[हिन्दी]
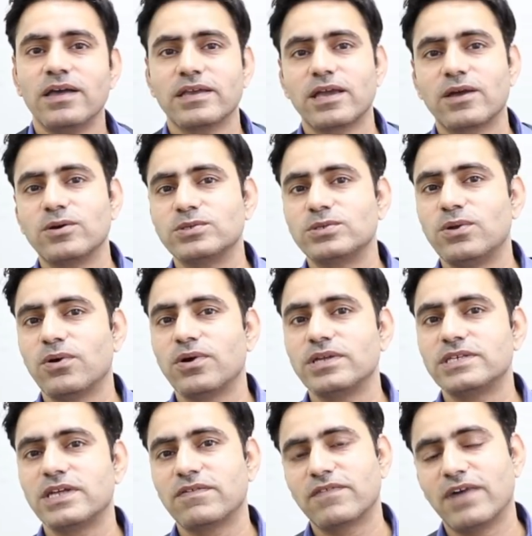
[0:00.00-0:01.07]
कि कुछ लोगों ने
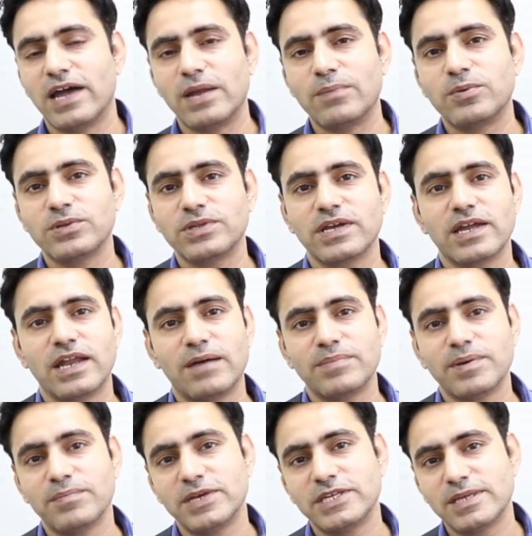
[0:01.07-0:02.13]
सिर्फ खानापूर्ति के नाम
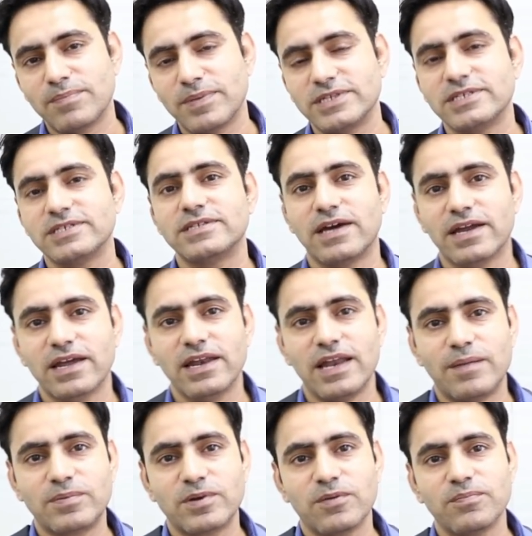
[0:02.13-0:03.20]
पर बीस से पच्चीस के
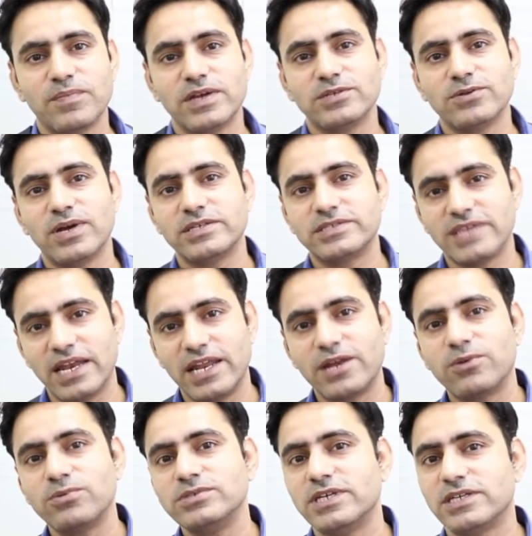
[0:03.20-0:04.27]
लैपटॉप में जो है
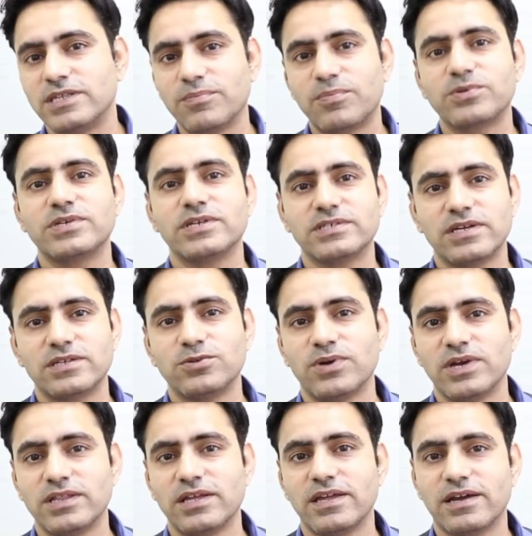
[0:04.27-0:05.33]
सेलेरोन जैसे प्रोसेसर जो
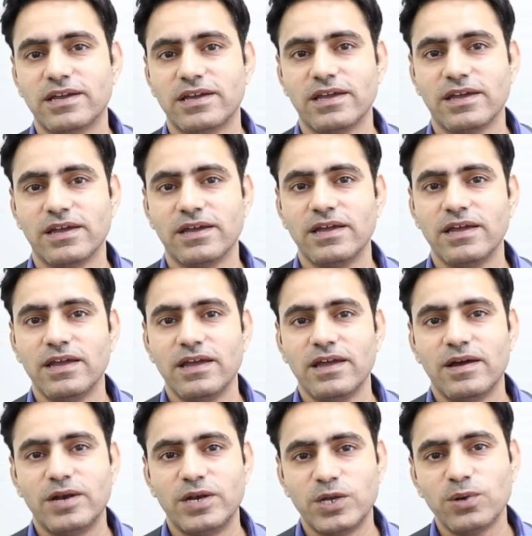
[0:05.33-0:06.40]
है दे रखे हैं
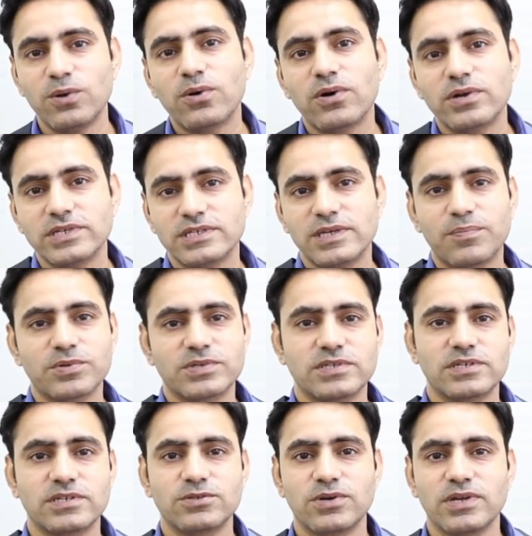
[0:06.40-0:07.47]
ड्यूल कोर जैसे
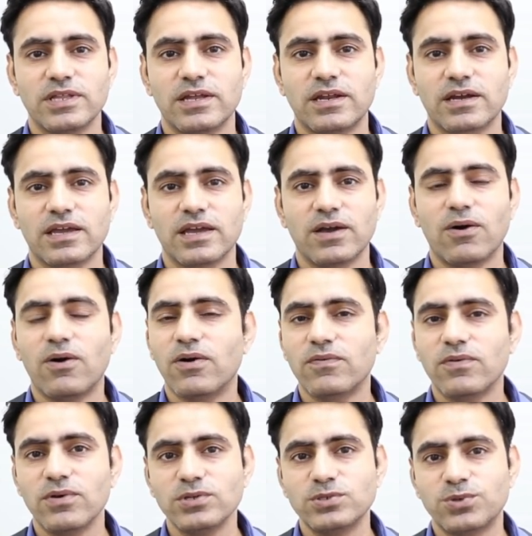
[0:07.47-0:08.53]
प्रोसेसर जो है दे रखे हैं और
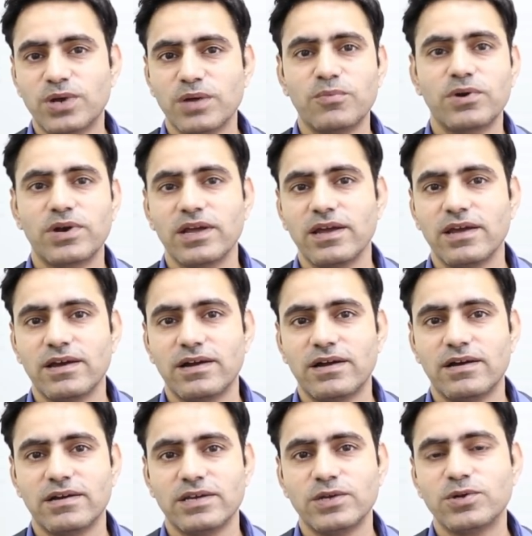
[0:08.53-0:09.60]
वो कोई छोटे मोटे
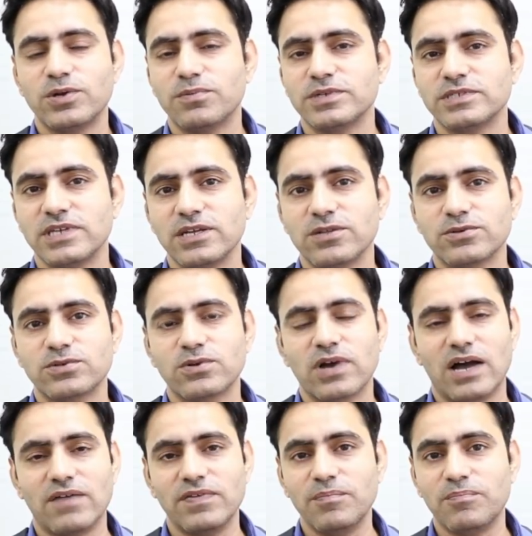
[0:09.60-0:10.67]
यूट्यूबर्स नहीं है दोस्तों
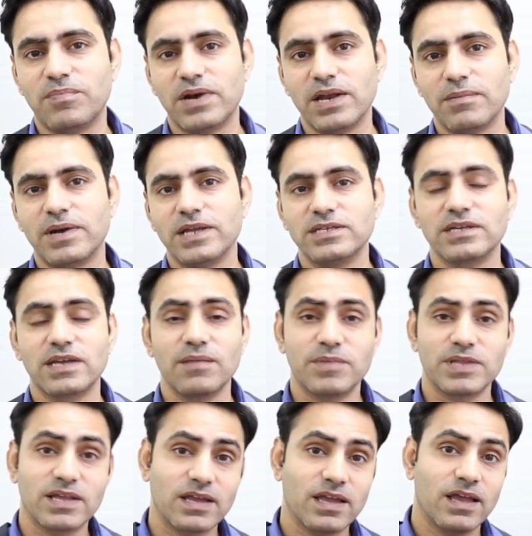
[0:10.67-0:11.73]
काफ़ी बड़े बड़े जिनके
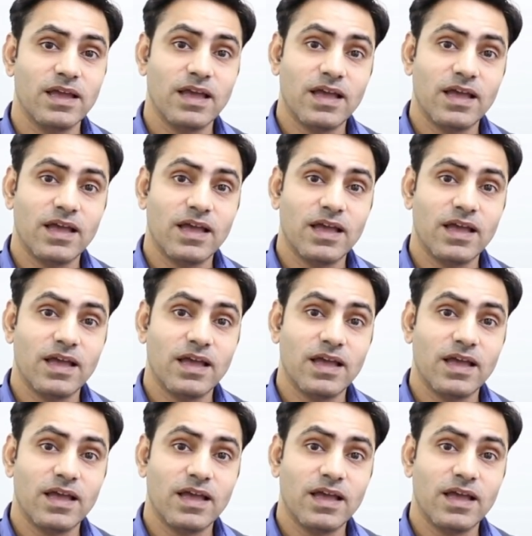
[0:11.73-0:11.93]
मतलब कि